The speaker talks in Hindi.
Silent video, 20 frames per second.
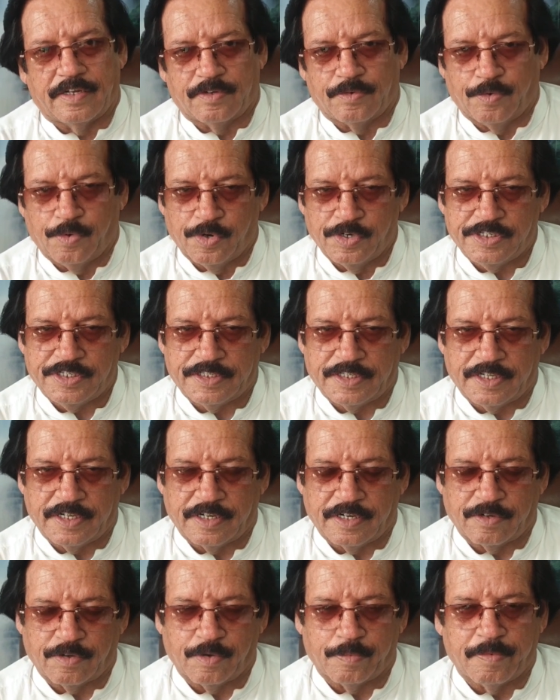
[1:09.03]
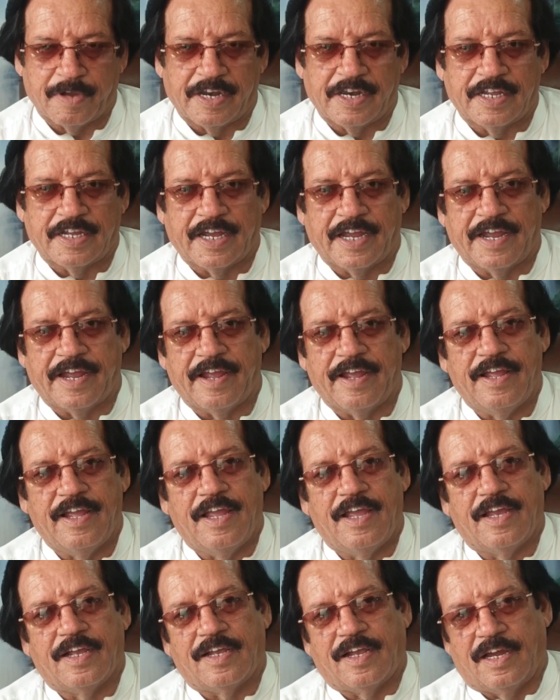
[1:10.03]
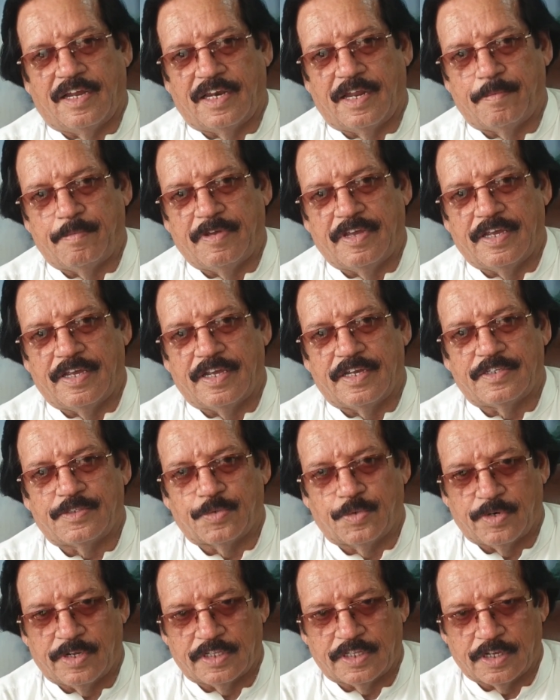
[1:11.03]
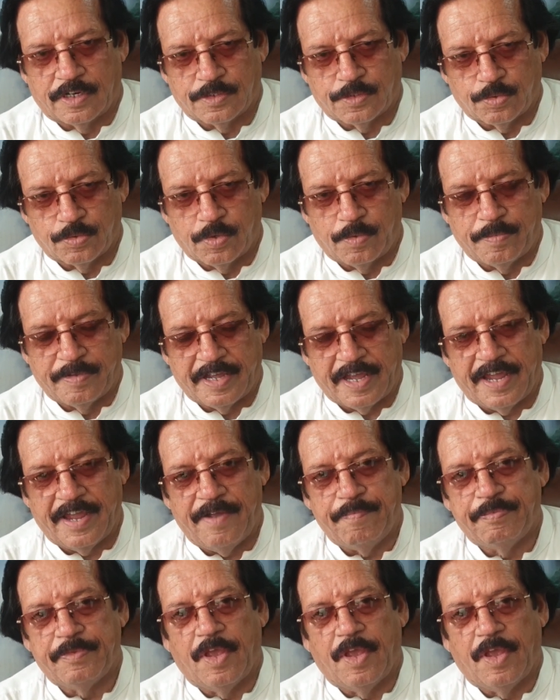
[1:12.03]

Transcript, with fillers: गोश्त कुर्बानी का है खाना भी सुनत रसूल भी है